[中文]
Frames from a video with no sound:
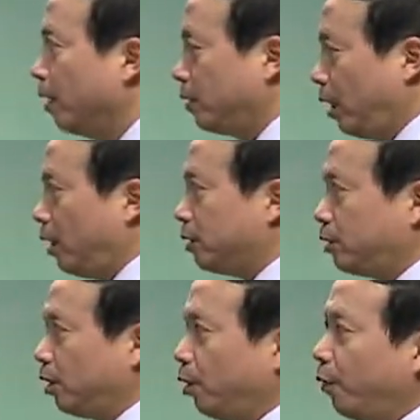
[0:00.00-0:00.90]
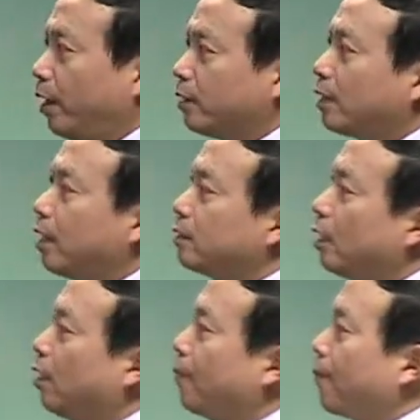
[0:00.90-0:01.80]
第一，九月三十。
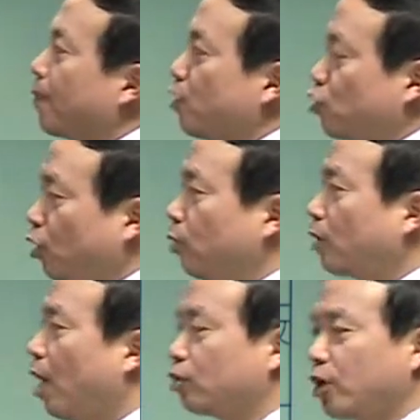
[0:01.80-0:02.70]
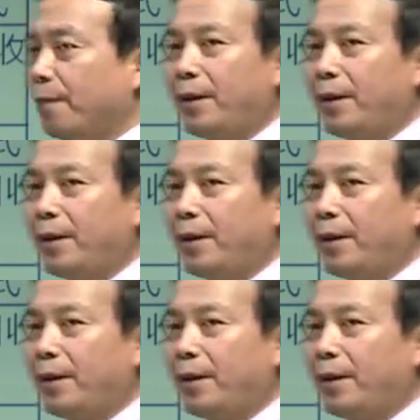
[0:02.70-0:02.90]
收到商